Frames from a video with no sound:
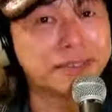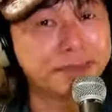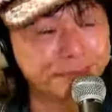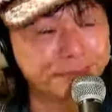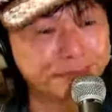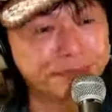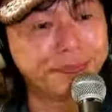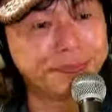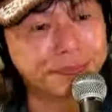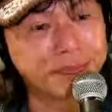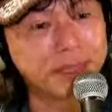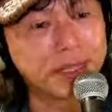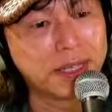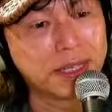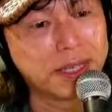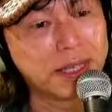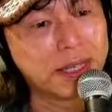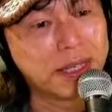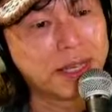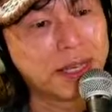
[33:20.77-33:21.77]
うん。
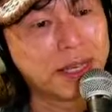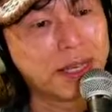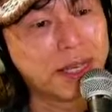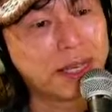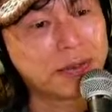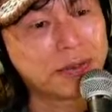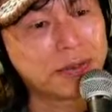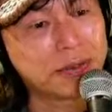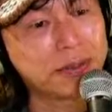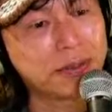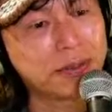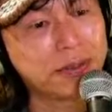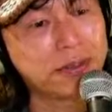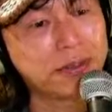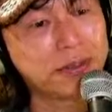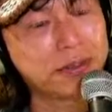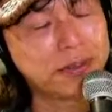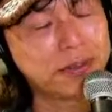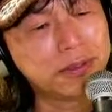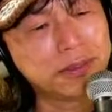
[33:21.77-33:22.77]
あの、そう
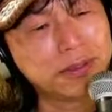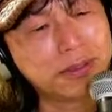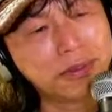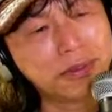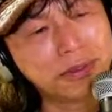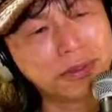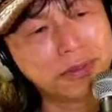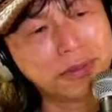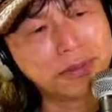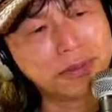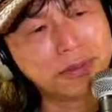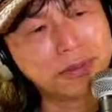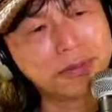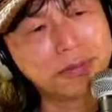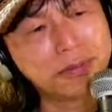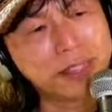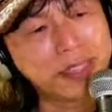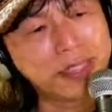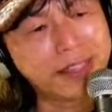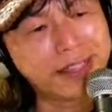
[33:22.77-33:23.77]
いう、
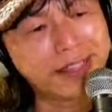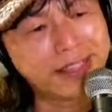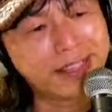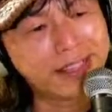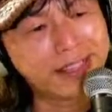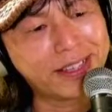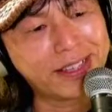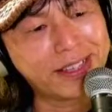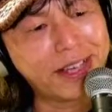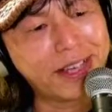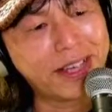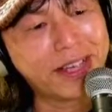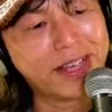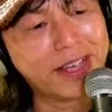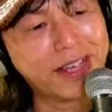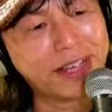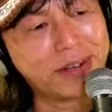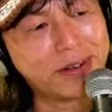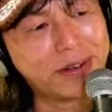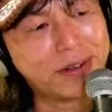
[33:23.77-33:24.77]
まだ、ね、
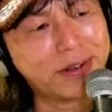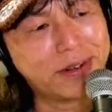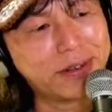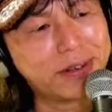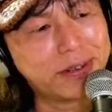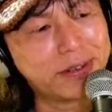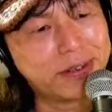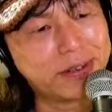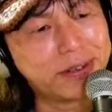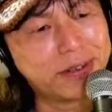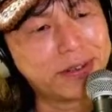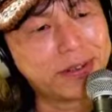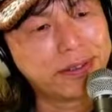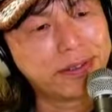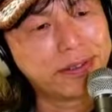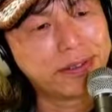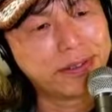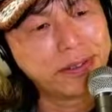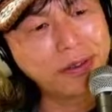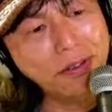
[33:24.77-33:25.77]
あ
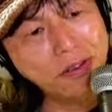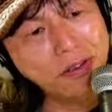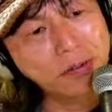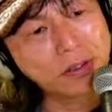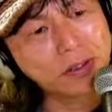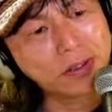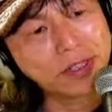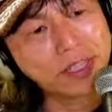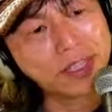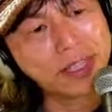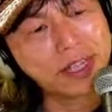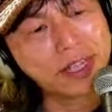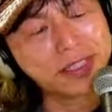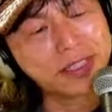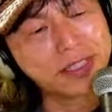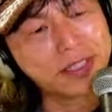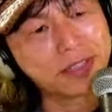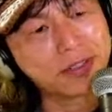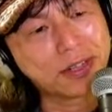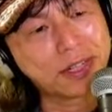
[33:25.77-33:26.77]
の、量もそんないらん
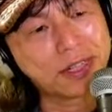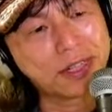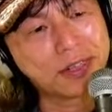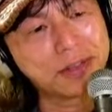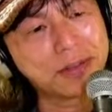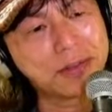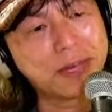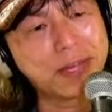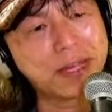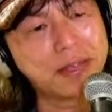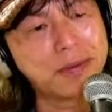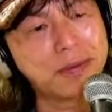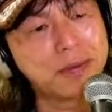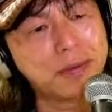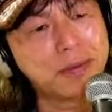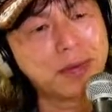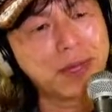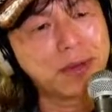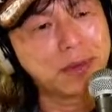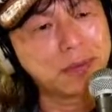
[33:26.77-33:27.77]
しとかいう場合
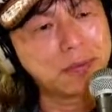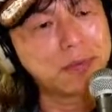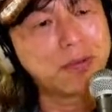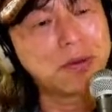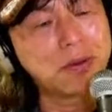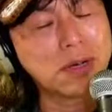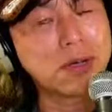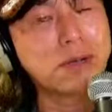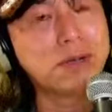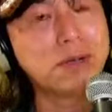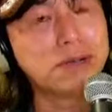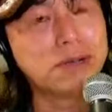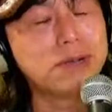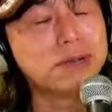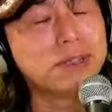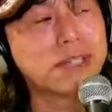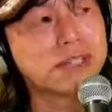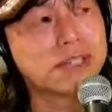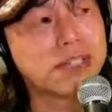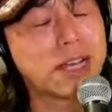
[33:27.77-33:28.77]
は、僕はこういうふう
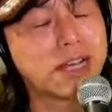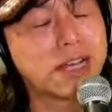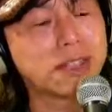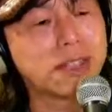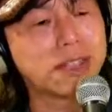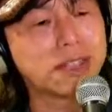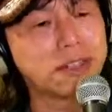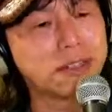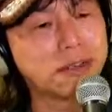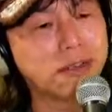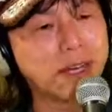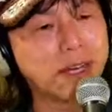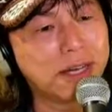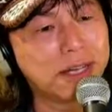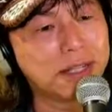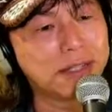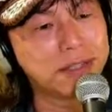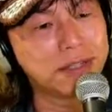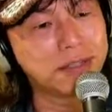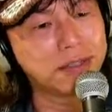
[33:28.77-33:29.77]
な使い方っていうの
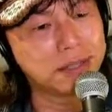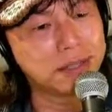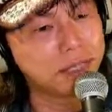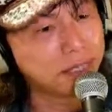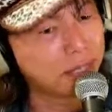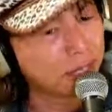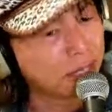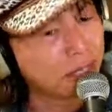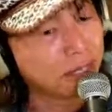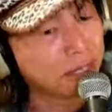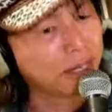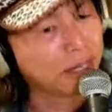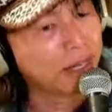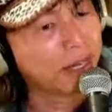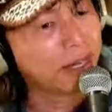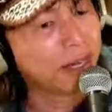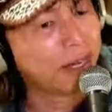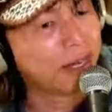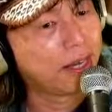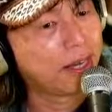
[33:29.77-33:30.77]
は非常に、
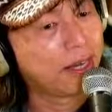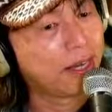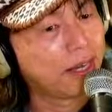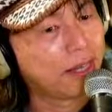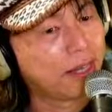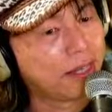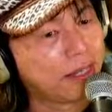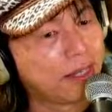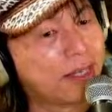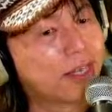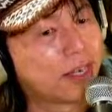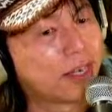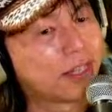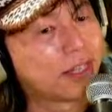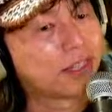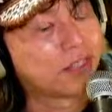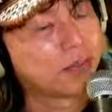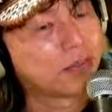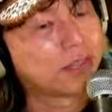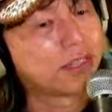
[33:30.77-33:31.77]
えー、いいかな
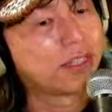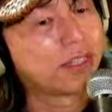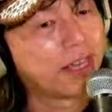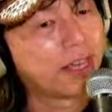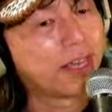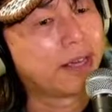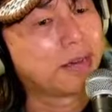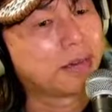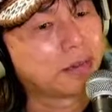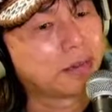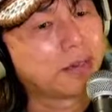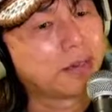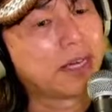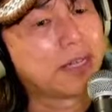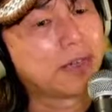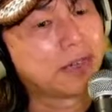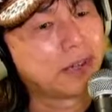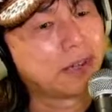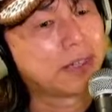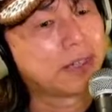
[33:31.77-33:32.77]
と思って、あ
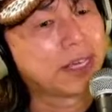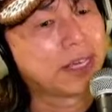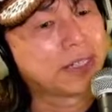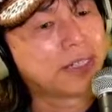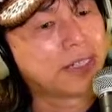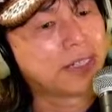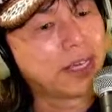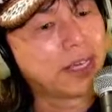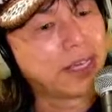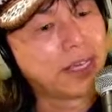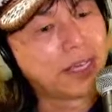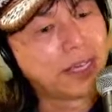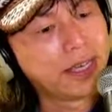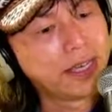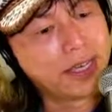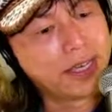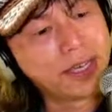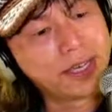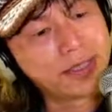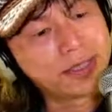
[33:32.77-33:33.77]
の、こういう感じで、
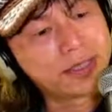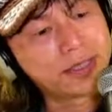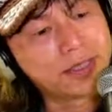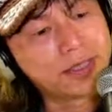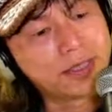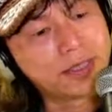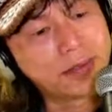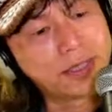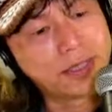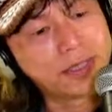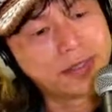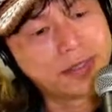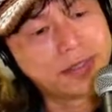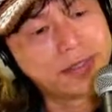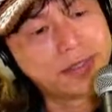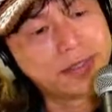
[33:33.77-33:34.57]
えー、作ってます。